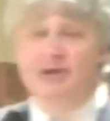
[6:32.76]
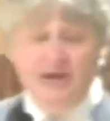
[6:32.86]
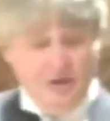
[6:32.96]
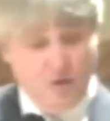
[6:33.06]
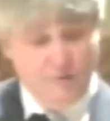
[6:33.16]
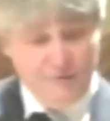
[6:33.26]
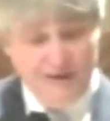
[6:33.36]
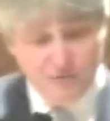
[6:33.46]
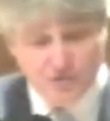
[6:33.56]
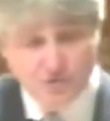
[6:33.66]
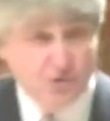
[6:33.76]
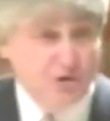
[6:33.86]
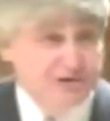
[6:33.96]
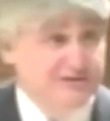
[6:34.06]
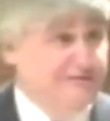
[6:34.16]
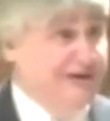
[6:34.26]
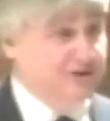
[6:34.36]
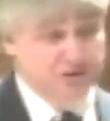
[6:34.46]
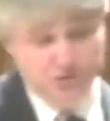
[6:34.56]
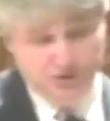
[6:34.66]
que Romanos 12,
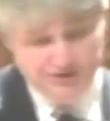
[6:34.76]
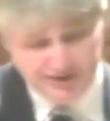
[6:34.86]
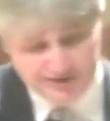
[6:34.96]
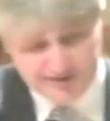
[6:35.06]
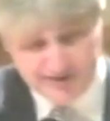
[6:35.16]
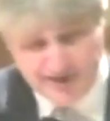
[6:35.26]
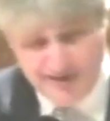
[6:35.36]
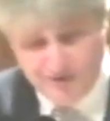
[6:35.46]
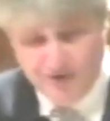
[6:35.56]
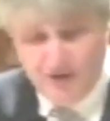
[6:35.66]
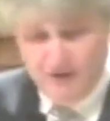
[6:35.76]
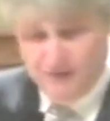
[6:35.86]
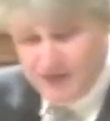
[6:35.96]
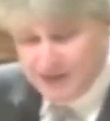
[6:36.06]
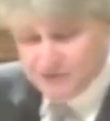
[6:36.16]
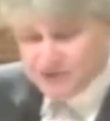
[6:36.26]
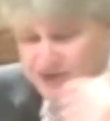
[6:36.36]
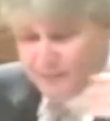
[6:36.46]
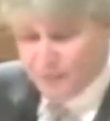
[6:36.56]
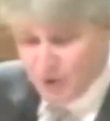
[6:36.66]
verso 2 está ensinando, não se
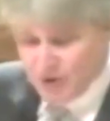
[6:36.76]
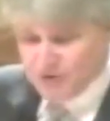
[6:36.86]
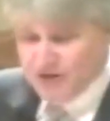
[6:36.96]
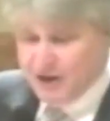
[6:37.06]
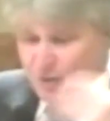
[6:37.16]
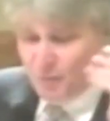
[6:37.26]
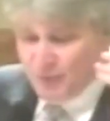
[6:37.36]
amoldem ao